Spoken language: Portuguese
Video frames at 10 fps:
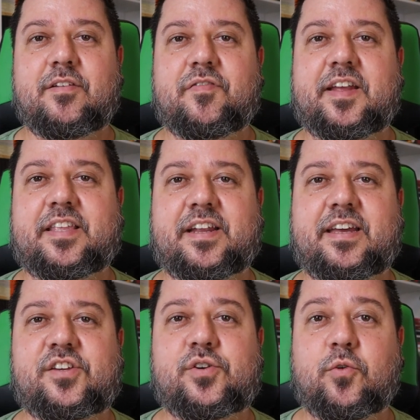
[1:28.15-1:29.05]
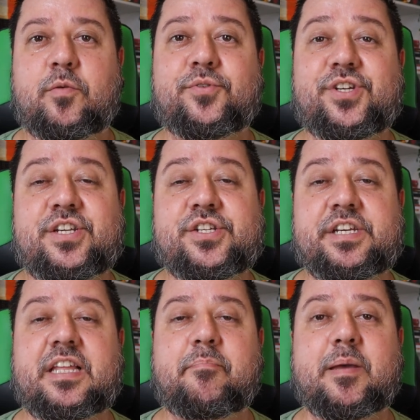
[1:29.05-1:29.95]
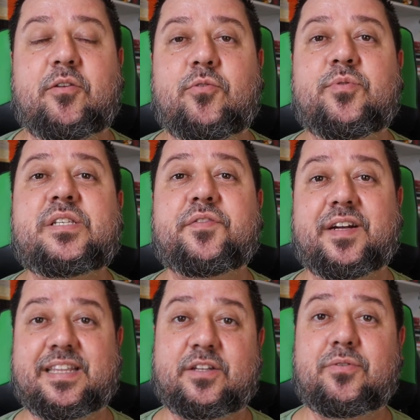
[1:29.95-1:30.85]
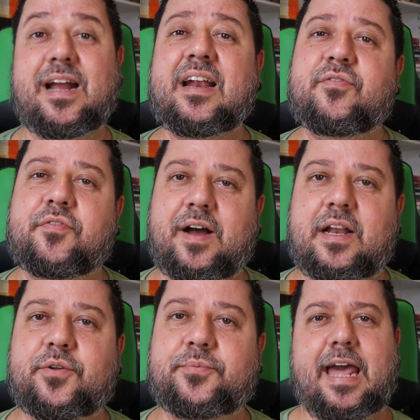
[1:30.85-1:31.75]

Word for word: feita na Rede Globo, dirigida pelo Luiz Fernando Carvalho.